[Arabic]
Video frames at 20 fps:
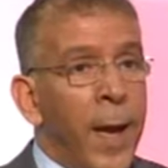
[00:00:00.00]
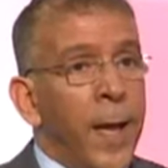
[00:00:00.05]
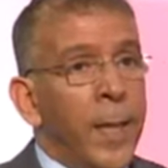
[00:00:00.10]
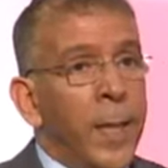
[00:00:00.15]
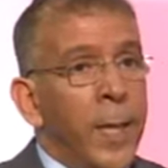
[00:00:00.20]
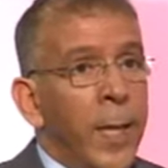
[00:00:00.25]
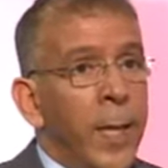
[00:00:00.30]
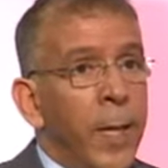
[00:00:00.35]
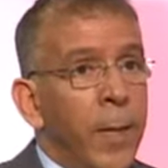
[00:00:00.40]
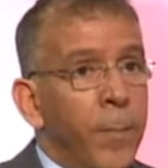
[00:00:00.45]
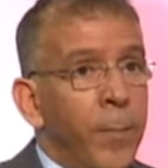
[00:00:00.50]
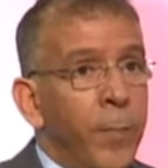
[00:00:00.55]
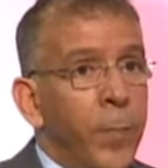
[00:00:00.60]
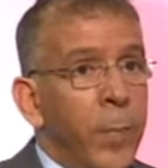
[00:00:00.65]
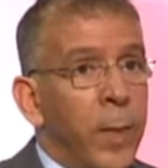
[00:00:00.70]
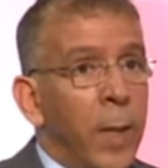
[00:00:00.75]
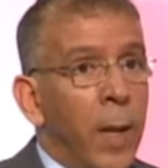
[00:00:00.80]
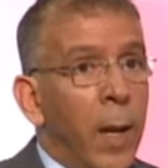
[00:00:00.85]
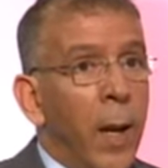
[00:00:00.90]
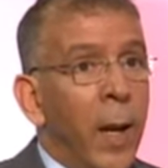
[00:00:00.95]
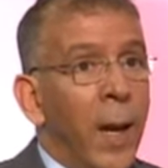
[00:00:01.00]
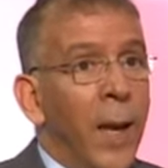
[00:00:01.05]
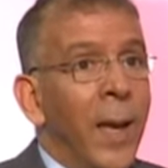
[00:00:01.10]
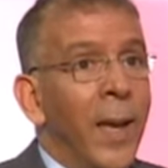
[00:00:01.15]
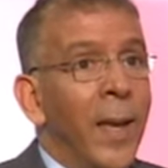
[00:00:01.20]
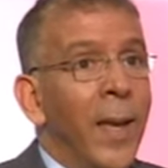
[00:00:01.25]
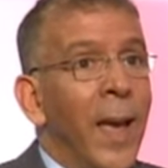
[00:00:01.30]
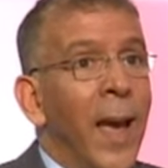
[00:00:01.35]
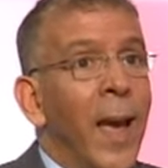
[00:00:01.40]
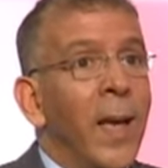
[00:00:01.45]
لك ضد نعم.
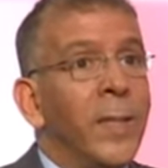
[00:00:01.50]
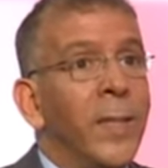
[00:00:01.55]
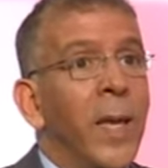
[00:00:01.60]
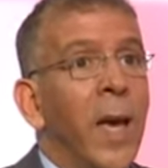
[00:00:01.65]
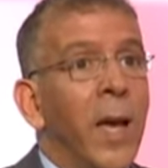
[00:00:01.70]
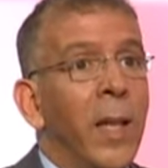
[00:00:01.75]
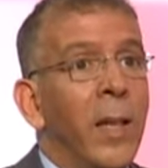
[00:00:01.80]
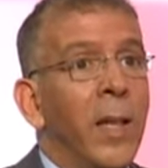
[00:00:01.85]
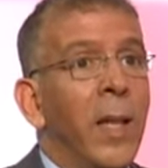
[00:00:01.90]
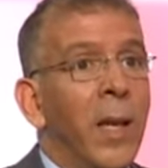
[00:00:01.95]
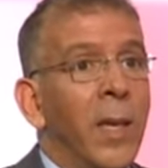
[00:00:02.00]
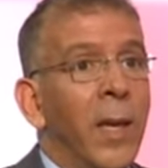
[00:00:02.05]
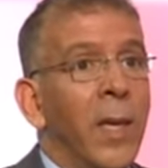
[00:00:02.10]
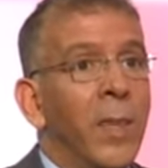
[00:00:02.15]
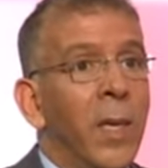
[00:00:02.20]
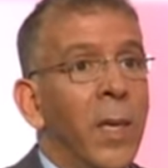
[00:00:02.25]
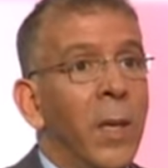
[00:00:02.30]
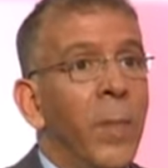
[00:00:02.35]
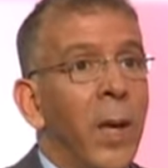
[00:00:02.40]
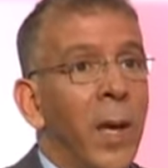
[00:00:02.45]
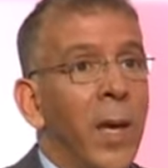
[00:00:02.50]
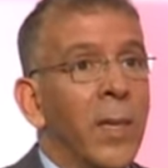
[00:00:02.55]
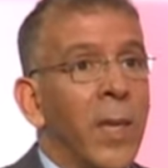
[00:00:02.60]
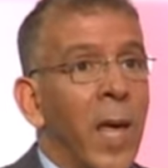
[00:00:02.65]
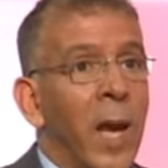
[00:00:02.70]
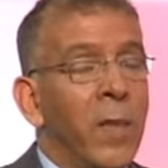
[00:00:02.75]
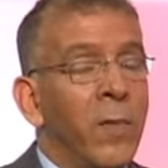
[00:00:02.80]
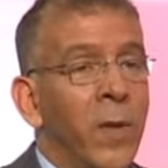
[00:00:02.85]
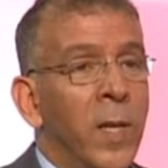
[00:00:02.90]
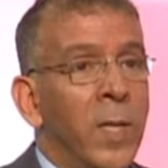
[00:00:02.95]
فهذه اللي
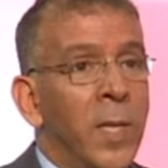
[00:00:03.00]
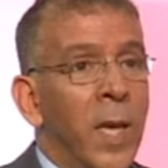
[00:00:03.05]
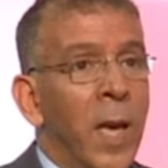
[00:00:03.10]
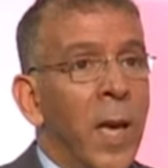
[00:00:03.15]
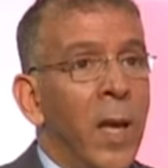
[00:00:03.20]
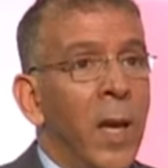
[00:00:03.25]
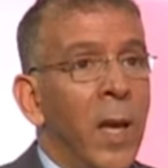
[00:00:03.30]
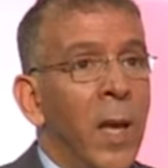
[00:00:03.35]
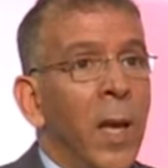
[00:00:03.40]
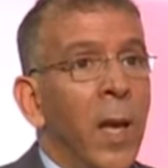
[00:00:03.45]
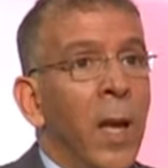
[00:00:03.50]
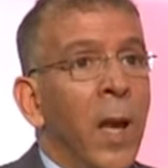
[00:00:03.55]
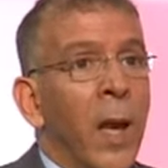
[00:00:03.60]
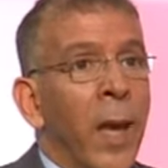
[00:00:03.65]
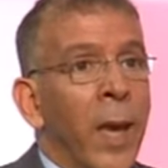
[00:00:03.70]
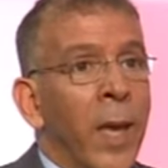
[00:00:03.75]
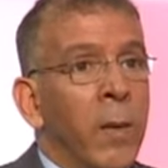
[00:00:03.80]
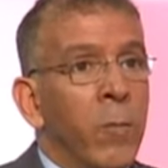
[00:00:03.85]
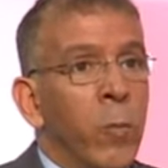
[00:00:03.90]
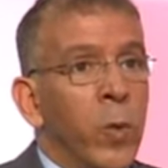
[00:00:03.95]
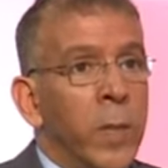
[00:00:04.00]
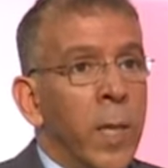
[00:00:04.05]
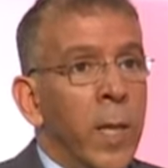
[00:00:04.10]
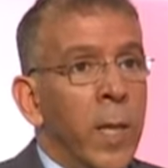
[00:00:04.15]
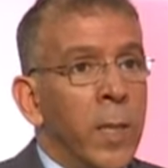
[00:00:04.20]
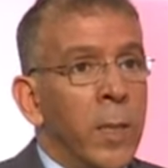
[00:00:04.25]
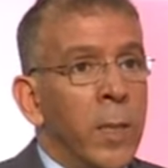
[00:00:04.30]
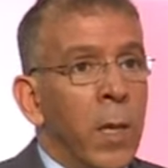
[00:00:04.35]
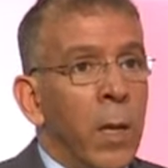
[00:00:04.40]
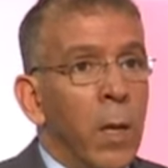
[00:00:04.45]
اساءت للكثير من الاطارات في
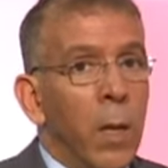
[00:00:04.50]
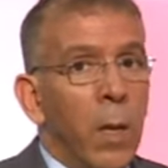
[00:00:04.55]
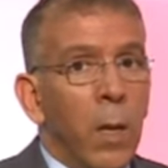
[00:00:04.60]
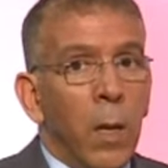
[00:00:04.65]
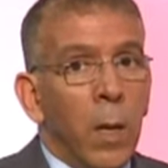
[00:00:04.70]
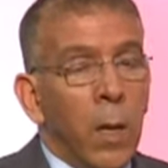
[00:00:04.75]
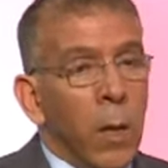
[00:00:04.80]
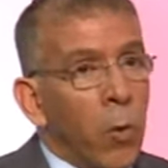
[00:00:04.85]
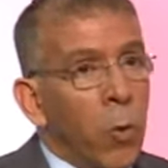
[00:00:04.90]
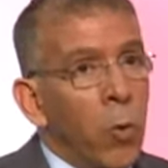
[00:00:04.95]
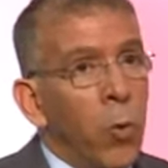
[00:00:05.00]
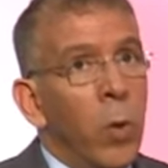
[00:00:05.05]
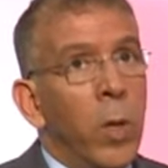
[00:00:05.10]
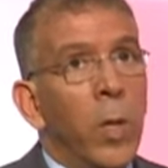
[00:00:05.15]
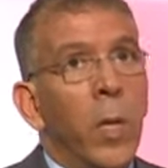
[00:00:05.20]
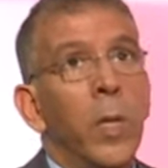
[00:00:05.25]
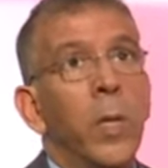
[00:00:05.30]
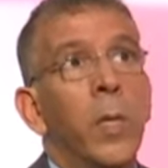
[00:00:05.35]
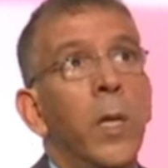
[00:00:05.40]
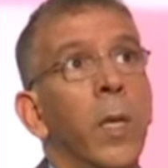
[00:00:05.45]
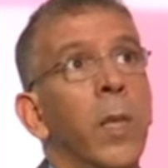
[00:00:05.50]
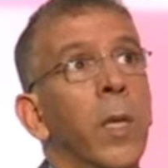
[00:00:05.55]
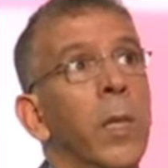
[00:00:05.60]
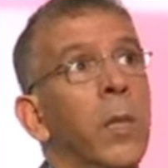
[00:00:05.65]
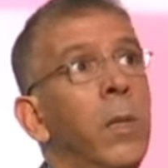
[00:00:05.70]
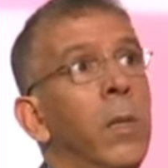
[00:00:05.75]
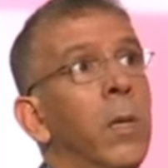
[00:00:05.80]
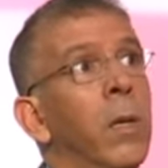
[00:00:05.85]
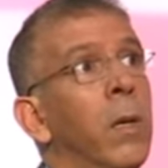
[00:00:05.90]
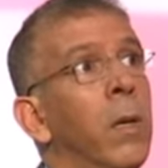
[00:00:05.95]
الجزائر نعم. الغير مسيسه
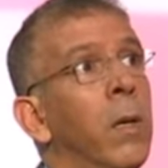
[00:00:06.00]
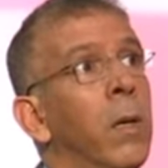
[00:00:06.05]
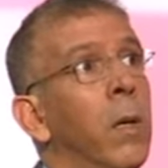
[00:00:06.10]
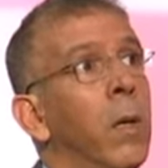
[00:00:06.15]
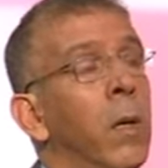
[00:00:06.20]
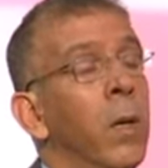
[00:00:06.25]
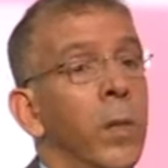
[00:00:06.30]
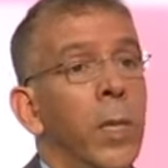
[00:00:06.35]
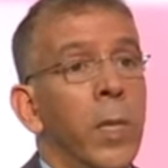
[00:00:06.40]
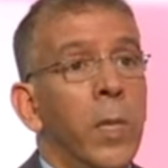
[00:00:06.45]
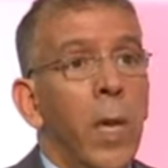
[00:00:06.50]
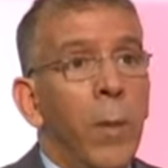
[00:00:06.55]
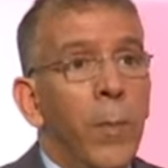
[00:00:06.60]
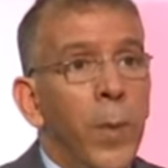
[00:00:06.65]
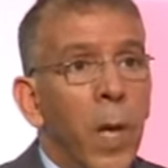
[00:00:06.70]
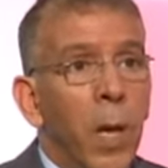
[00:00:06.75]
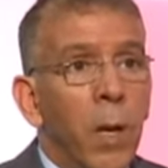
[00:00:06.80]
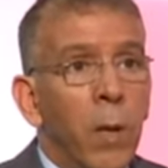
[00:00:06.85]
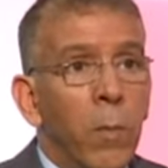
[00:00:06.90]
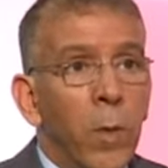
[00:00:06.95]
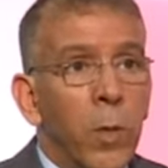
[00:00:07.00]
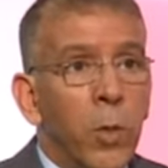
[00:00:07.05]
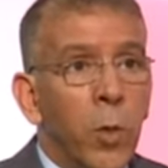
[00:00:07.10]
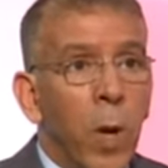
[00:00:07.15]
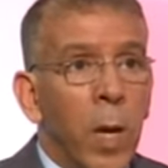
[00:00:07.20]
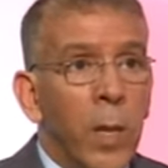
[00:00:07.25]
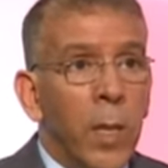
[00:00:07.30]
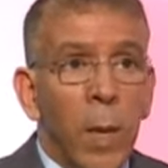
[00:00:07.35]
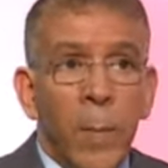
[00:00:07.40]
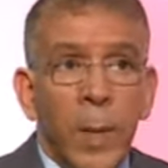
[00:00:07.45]
يقولوا لك انت ضد
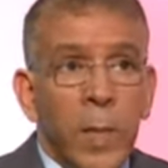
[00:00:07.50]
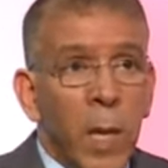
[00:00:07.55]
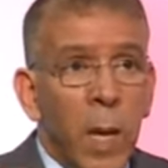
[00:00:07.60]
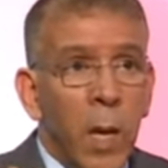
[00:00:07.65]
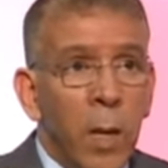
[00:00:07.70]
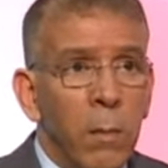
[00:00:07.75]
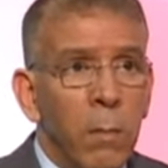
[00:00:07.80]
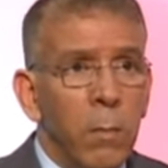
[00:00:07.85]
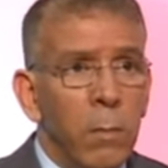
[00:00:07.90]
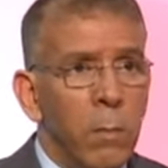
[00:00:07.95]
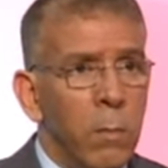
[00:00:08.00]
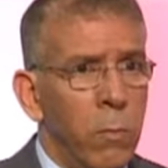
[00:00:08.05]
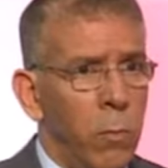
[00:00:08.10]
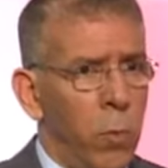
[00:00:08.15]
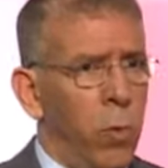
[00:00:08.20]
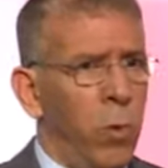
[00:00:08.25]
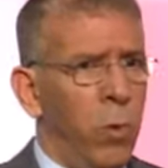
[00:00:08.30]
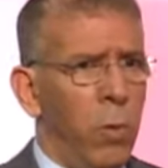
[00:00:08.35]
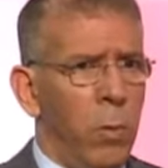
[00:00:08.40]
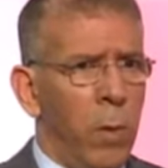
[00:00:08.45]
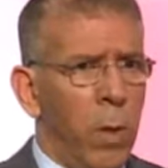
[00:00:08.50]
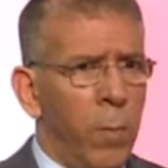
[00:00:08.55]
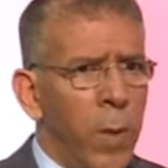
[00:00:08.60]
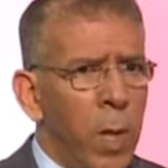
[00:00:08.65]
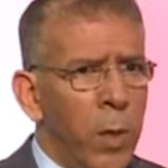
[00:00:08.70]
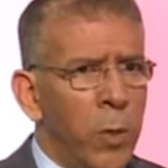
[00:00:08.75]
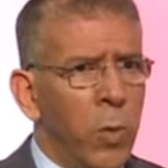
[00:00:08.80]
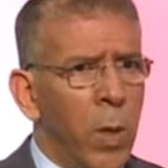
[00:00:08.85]
ضد ابناء الشهداء مثلا